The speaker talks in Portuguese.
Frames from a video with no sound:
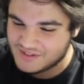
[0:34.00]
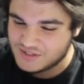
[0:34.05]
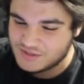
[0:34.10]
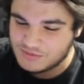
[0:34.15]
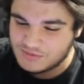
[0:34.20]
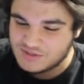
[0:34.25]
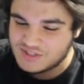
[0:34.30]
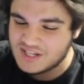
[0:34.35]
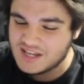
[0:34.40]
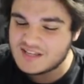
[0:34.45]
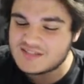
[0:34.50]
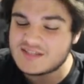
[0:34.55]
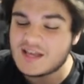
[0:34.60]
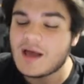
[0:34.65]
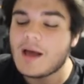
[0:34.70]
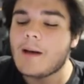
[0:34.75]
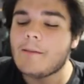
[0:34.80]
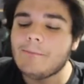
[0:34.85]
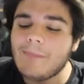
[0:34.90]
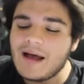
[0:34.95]
em 21 dias,
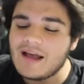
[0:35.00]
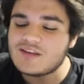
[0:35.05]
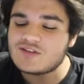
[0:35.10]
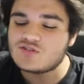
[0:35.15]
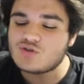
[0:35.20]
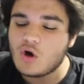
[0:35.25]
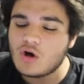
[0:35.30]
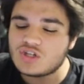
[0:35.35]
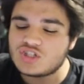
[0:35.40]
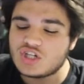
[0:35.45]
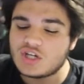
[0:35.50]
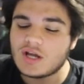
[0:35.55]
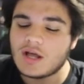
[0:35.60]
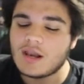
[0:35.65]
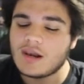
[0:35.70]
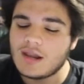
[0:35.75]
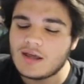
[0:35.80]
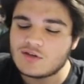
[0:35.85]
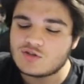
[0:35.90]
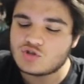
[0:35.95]
mas hoje
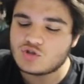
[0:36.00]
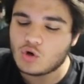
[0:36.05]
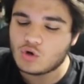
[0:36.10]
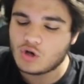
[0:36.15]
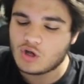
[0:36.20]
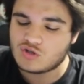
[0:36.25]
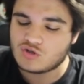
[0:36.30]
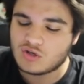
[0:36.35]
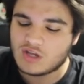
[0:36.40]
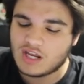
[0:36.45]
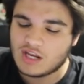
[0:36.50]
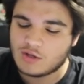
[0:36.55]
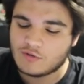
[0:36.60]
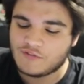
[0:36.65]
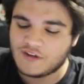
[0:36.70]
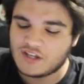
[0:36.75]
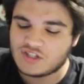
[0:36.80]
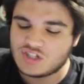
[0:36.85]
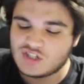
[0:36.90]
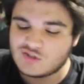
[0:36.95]
lançou o nosso querido
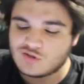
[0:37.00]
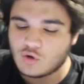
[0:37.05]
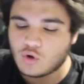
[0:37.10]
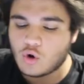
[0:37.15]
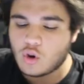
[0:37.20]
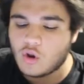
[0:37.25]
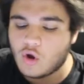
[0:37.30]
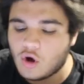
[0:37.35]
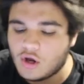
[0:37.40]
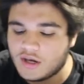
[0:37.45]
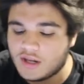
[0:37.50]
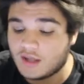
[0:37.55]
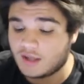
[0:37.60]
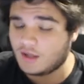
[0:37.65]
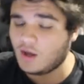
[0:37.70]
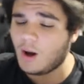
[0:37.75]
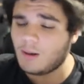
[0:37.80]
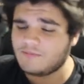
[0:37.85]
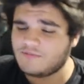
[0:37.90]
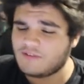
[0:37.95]
feitiço clone.
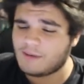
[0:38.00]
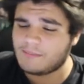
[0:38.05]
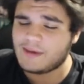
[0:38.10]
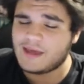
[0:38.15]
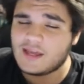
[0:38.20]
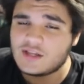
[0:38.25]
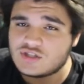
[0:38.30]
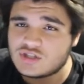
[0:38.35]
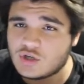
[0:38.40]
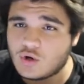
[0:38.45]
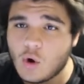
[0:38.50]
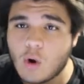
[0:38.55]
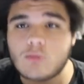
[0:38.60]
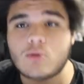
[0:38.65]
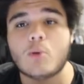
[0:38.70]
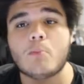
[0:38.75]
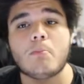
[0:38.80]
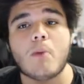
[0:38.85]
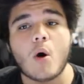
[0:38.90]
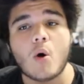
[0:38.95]
E obviamente,
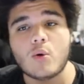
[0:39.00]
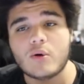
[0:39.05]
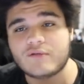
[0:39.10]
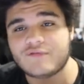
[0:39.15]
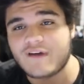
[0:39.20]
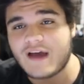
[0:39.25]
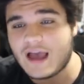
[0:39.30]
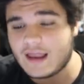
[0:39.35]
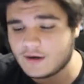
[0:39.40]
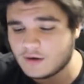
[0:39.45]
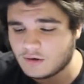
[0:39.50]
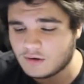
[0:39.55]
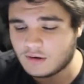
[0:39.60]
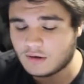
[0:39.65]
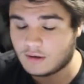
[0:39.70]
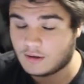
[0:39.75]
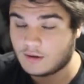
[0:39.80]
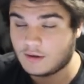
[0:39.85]
como um bom e velho